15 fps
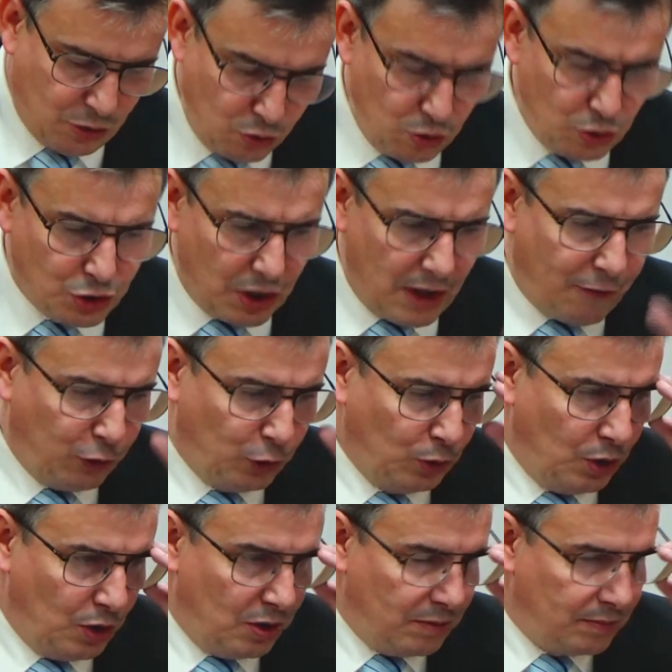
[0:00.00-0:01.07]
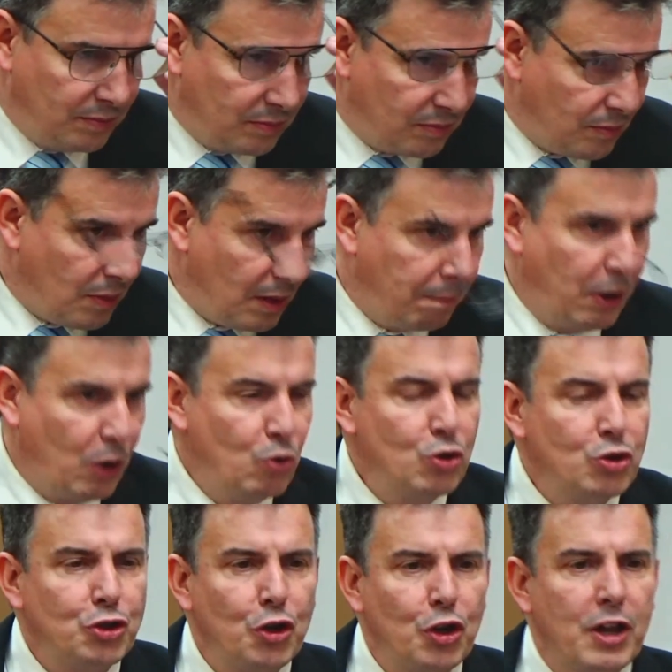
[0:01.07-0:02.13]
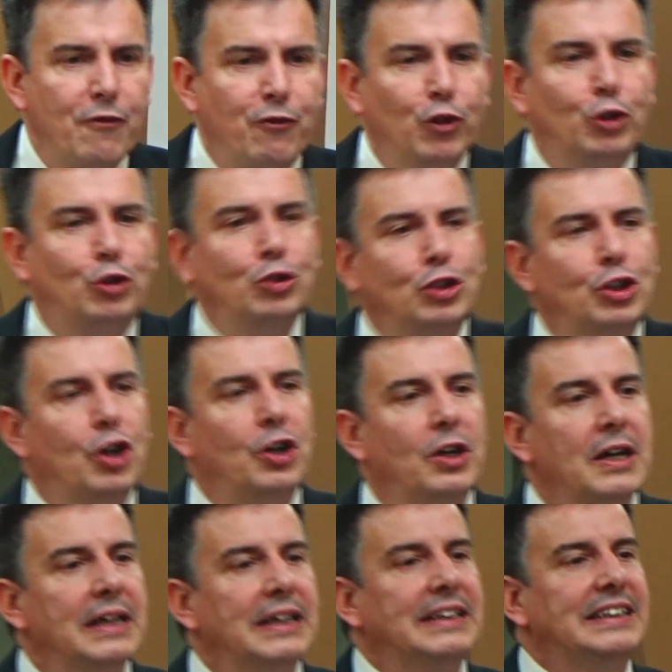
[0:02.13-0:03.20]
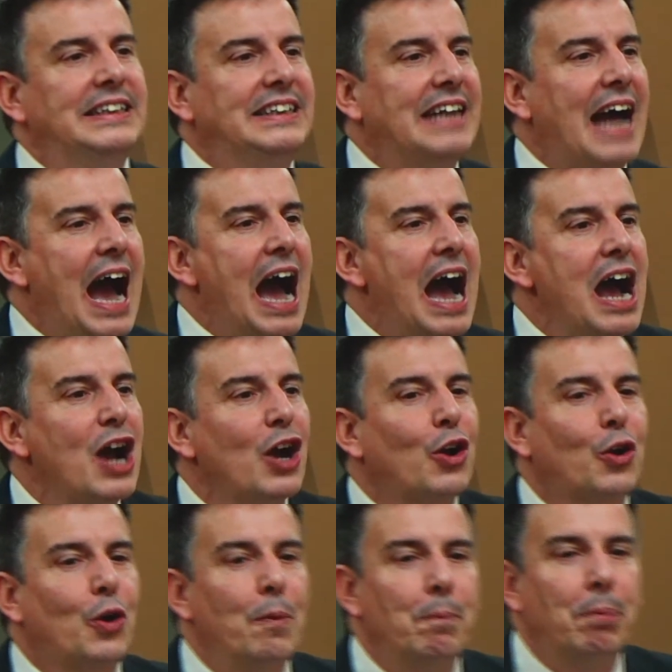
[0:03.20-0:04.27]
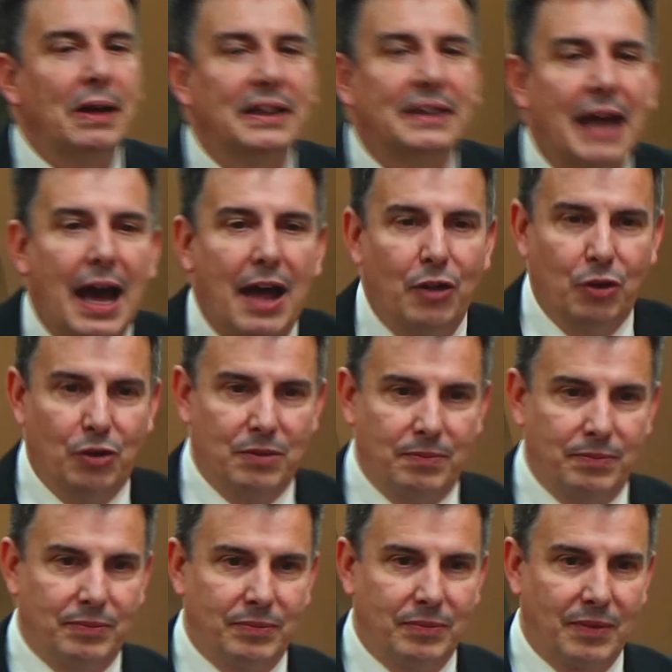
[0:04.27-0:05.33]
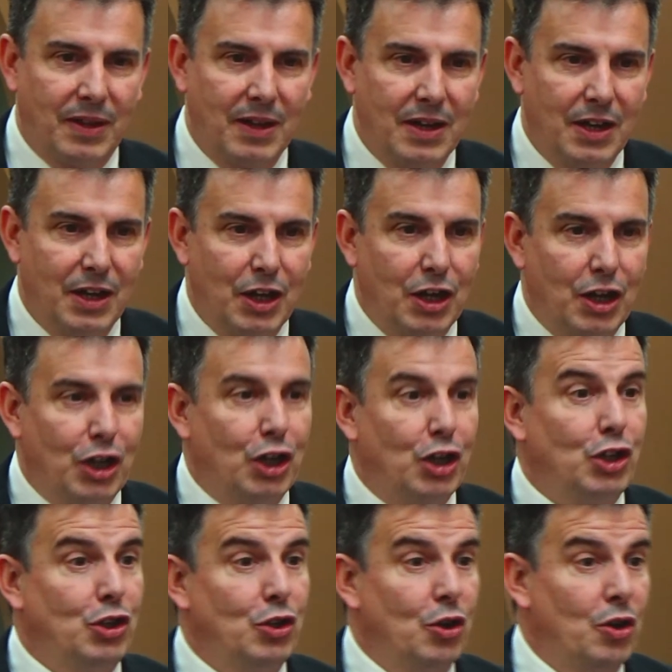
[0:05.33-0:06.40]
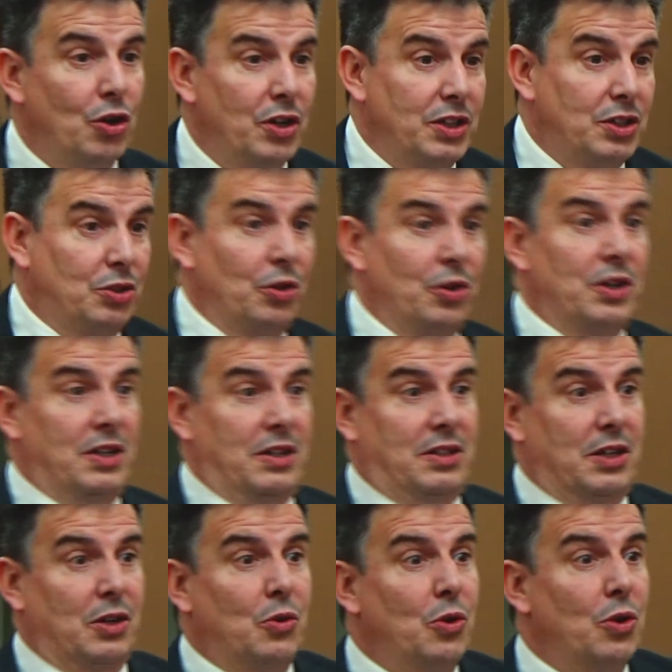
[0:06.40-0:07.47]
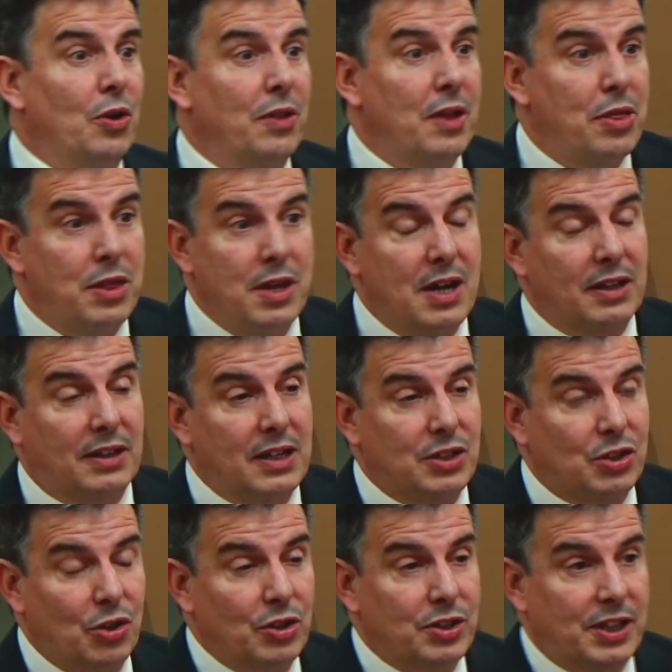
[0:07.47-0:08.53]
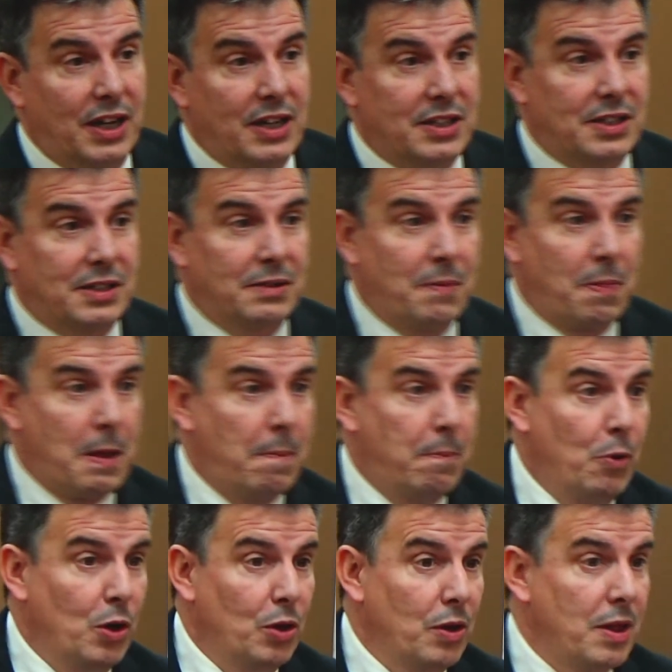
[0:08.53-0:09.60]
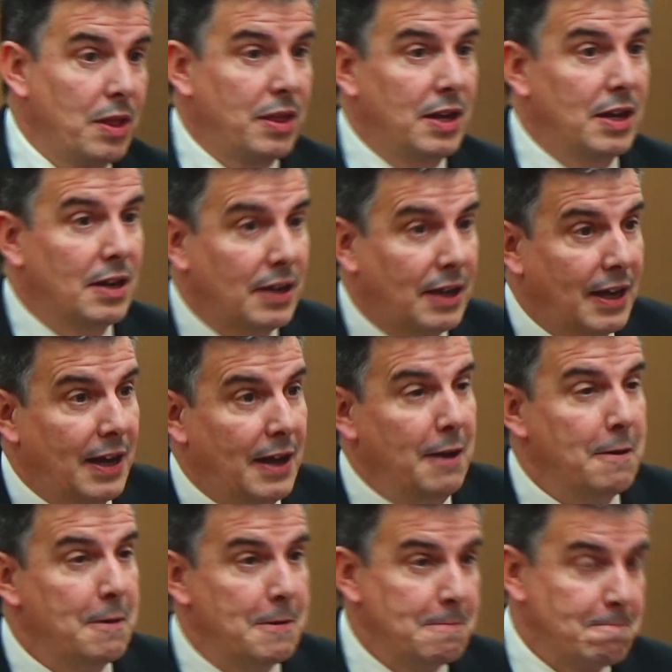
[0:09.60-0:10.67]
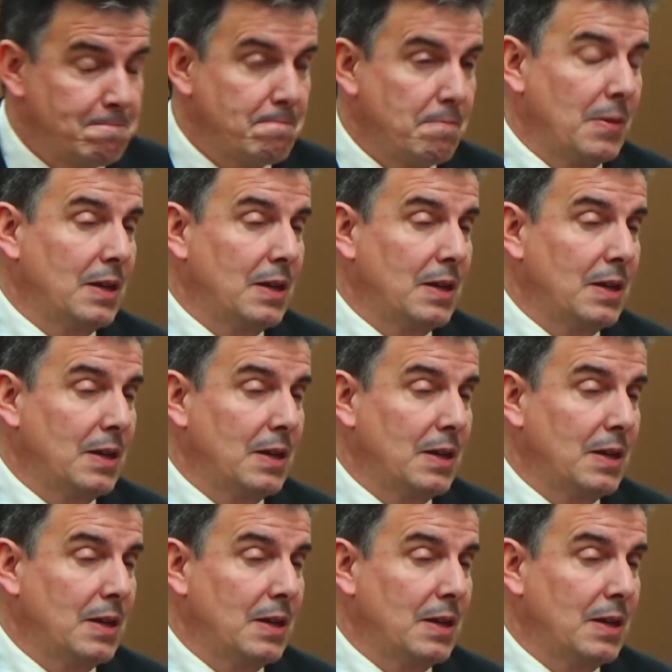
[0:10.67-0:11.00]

Es un uso de futuro, pero un uso de futuro ya completado. Yo estoy seguro de ciertas cosas. Puedo decir que